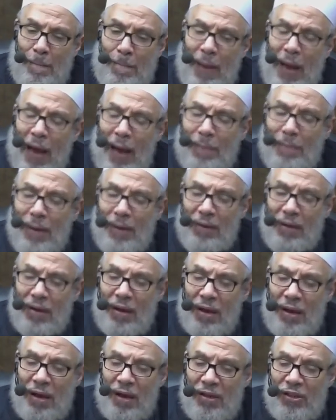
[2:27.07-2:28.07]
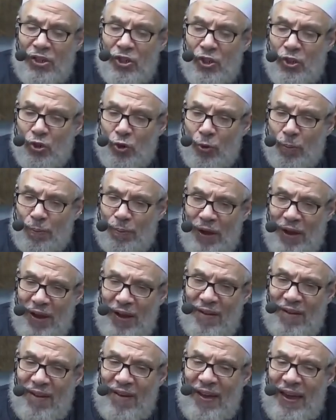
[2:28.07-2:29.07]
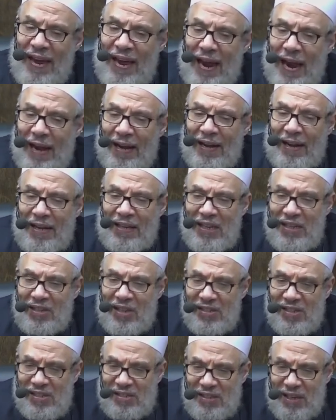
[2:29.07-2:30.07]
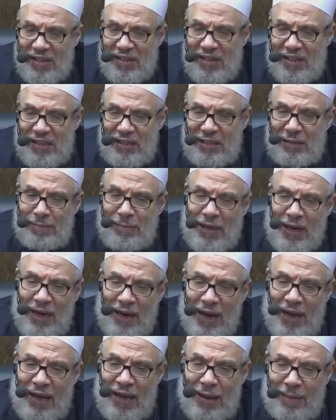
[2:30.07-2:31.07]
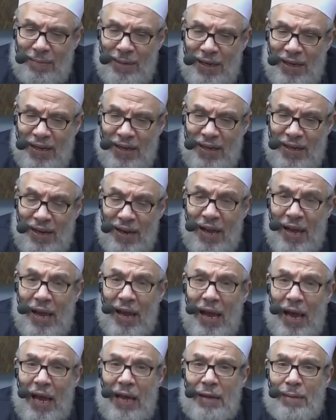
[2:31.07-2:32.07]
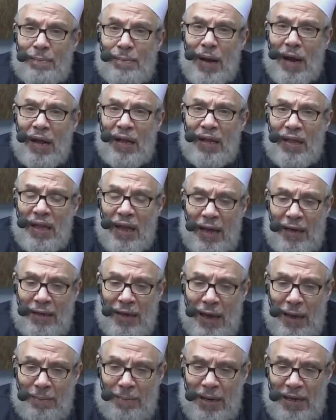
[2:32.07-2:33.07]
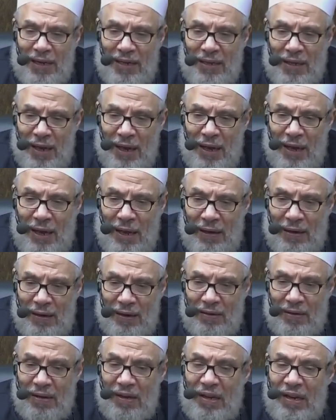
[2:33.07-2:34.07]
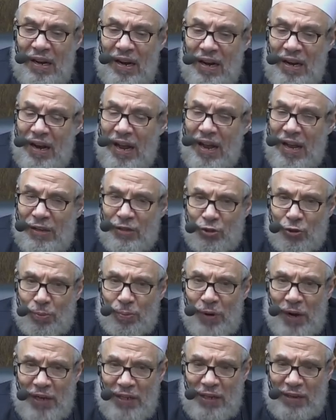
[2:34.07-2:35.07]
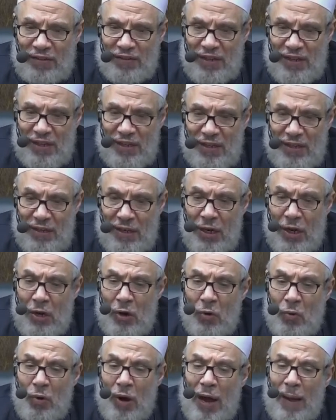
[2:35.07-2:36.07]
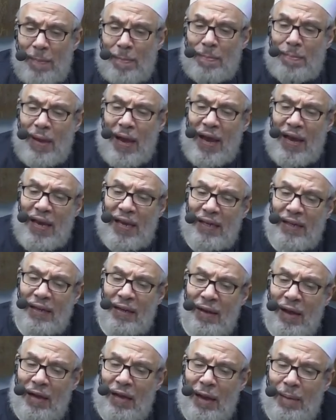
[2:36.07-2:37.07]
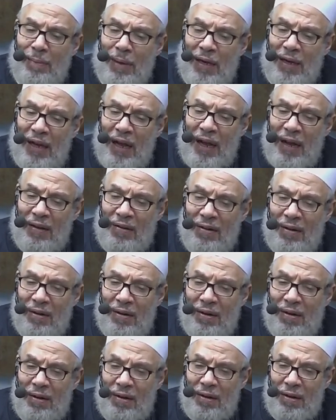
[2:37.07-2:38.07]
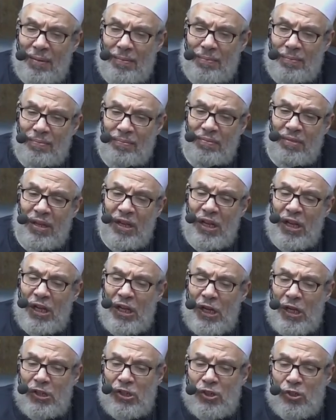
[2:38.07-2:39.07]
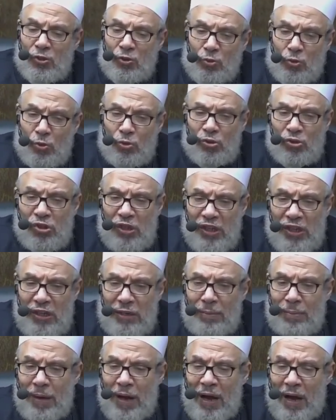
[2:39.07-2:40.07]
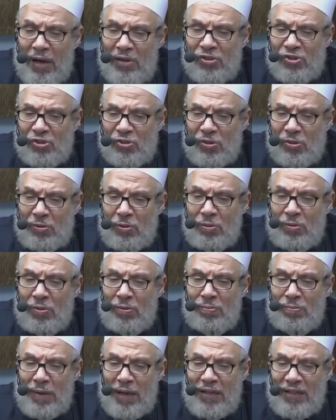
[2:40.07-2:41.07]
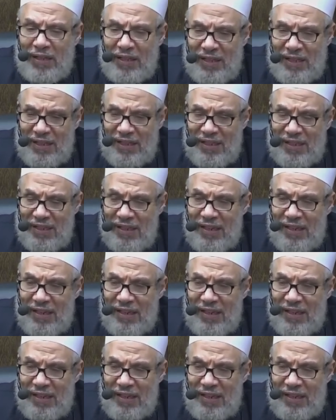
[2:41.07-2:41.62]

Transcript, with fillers: مع بقاء الشبهة التي تستدعي من العامل البحث عن عمل آخر لا شبهة فيه وأما إن غلب الحرام استصحب أصل المنع